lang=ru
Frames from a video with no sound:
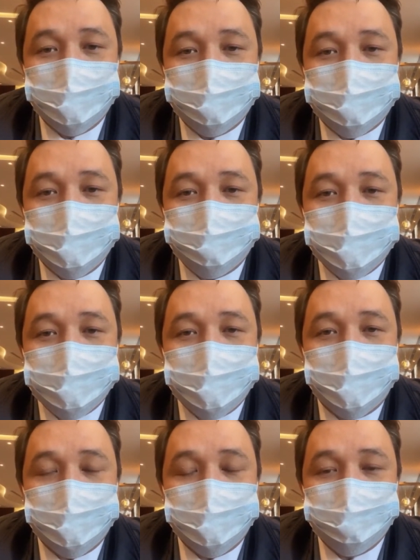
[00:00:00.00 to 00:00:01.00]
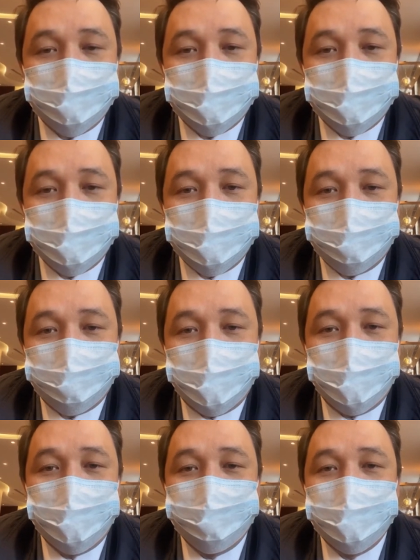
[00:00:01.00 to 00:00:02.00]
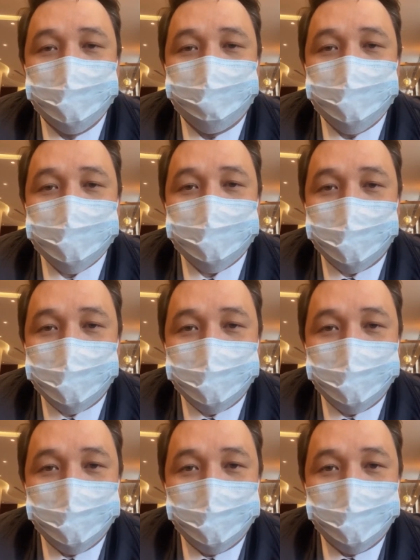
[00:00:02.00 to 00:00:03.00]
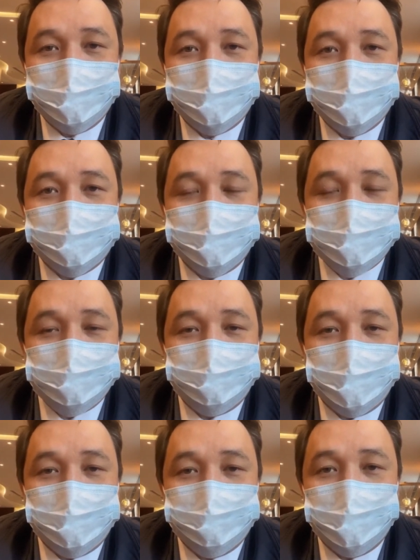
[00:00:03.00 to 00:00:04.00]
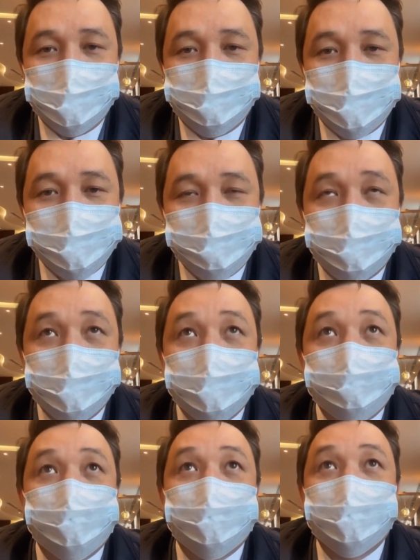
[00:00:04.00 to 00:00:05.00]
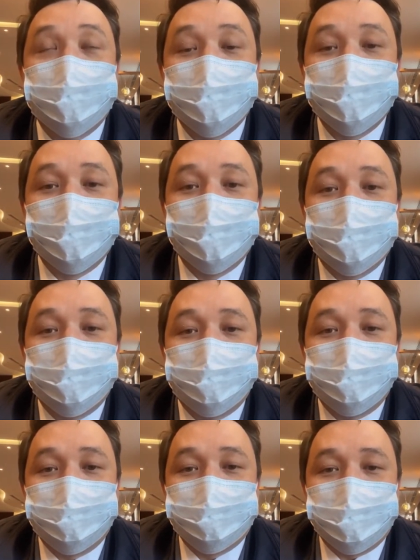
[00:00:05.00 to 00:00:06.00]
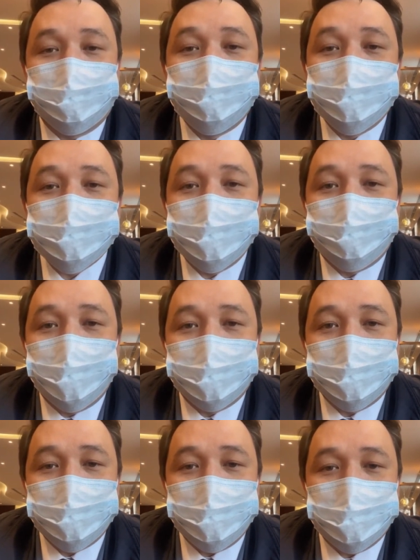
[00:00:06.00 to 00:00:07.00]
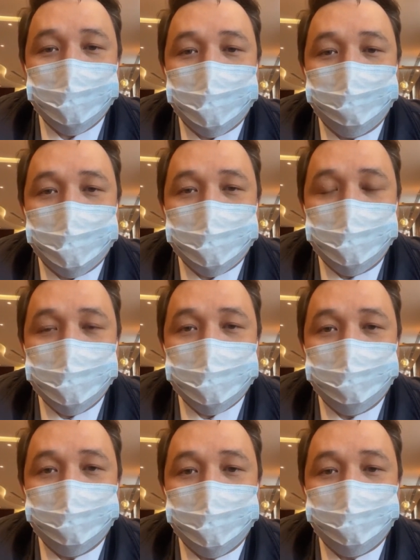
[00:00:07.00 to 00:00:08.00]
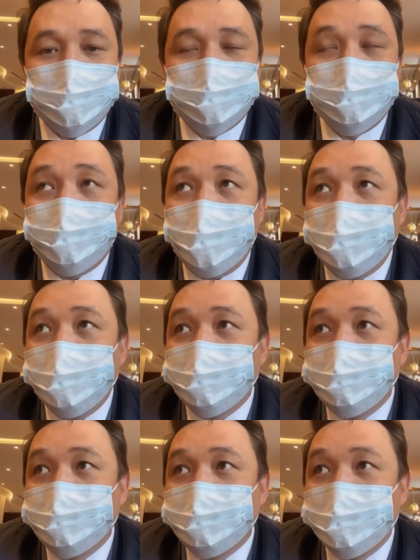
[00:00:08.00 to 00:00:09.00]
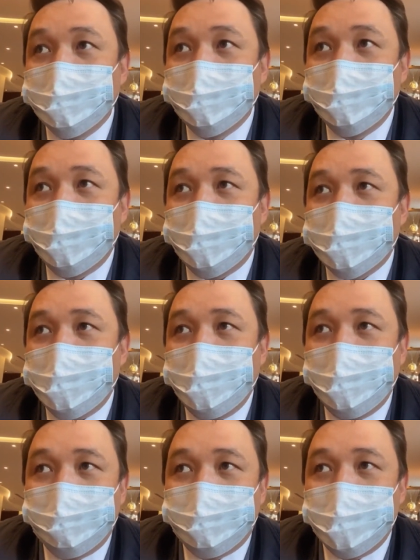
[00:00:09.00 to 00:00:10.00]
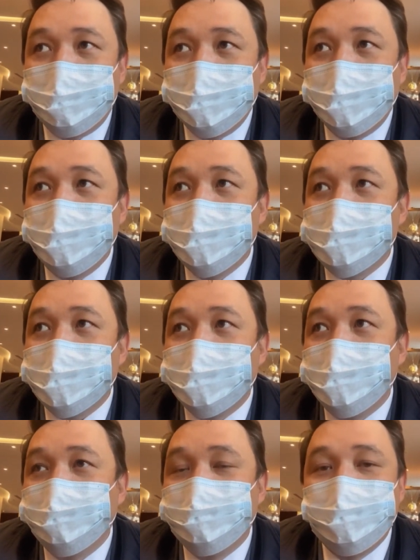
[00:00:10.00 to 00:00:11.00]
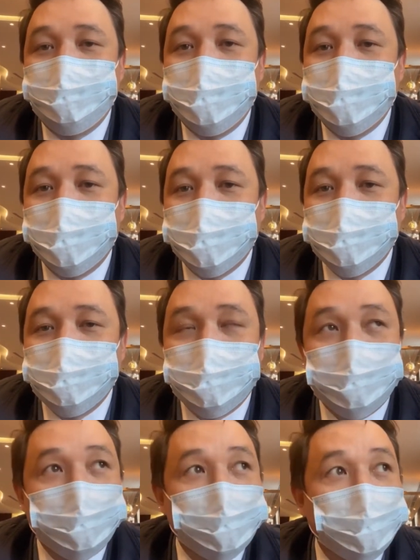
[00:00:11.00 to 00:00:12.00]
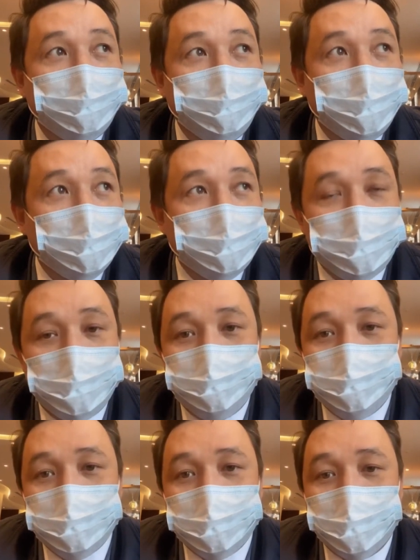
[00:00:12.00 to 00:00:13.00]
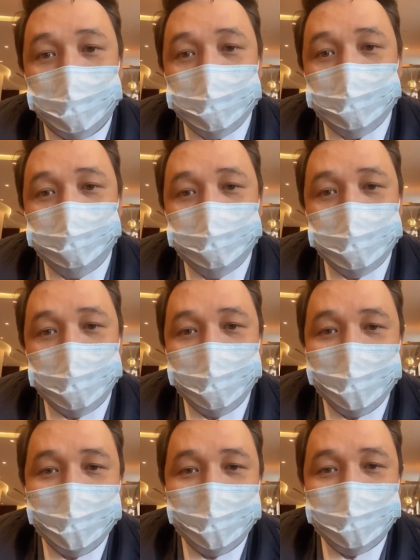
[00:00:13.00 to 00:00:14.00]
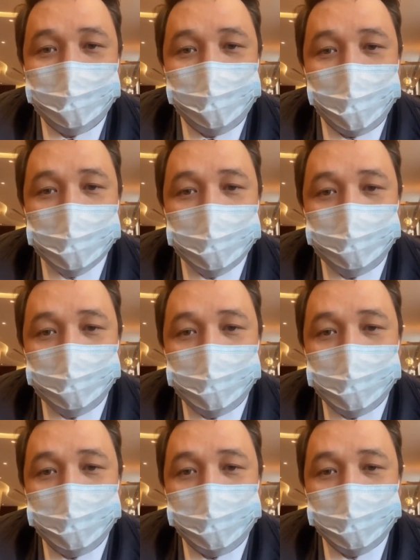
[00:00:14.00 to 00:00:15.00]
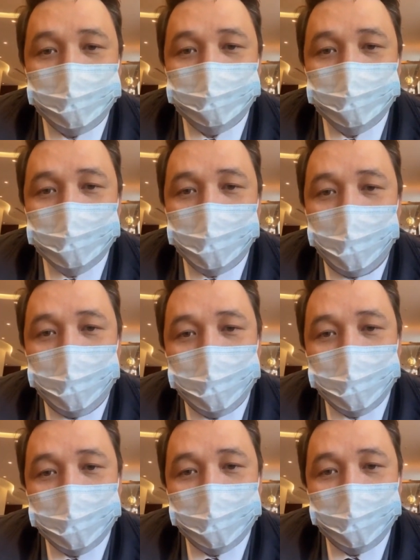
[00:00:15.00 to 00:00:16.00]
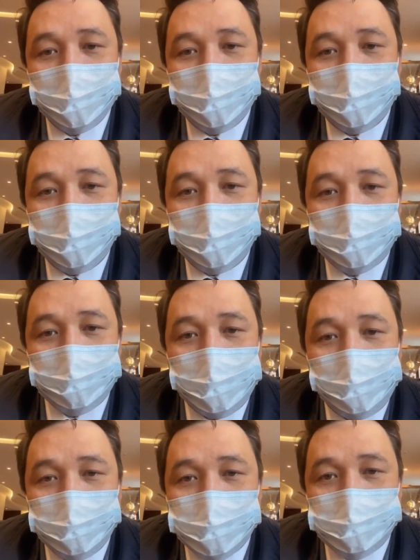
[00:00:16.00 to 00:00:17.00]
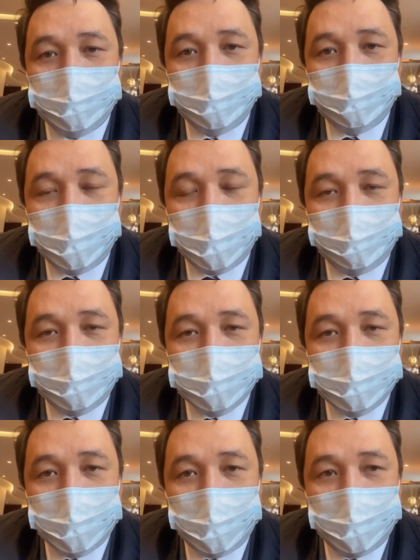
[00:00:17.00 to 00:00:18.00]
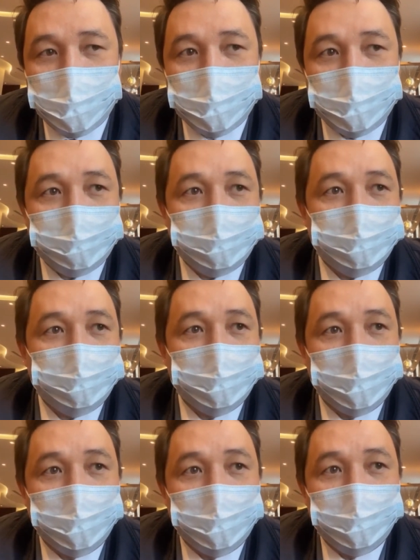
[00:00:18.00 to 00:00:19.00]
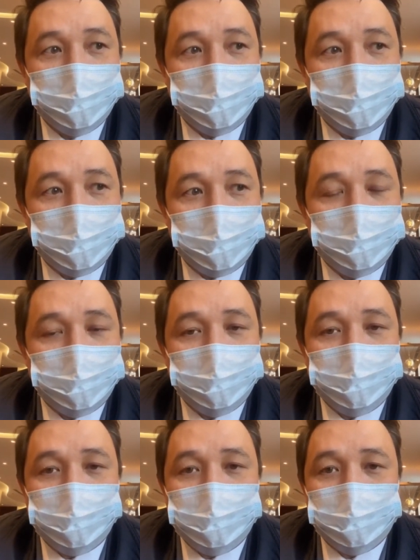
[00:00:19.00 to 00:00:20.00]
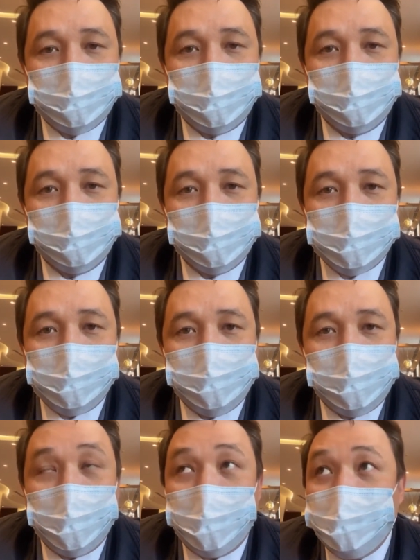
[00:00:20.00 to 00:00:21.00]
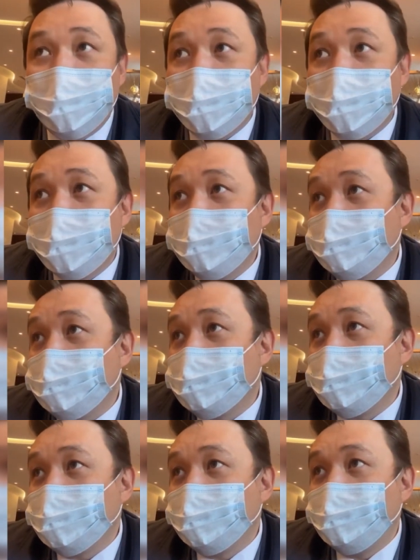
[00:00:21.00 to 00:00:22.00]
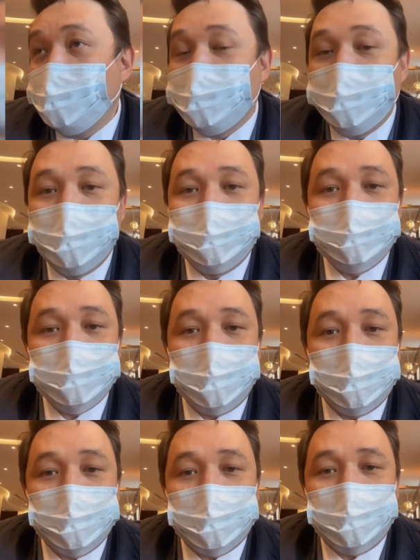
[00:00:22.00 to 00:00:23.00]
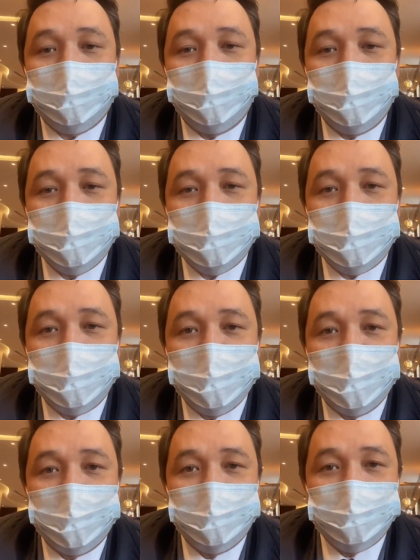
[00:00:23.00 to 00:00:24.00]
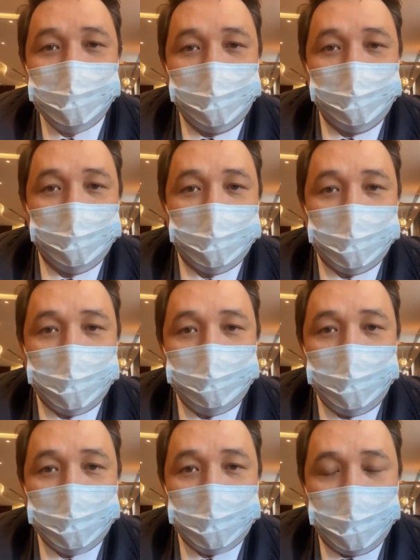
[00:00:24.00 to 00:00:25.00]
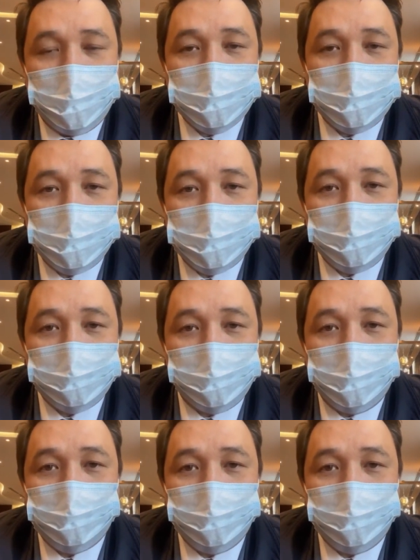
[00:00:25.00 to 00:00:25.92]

и всем остальным это перегибы на местах, так называемые. Почему? Потому что э, такого запрета ни от, таким, от, ни от кого не поступало, но охранник проявил инициативу, увидел одинокого человека, наверное, ему стало скучно. Сейчас ему сделано внушение э, руководством караван-сарая, там, э, сделано замечание охраннику, чтобы он впредь не допускал таких вольностей. В целом этот объект, конечно, сделан для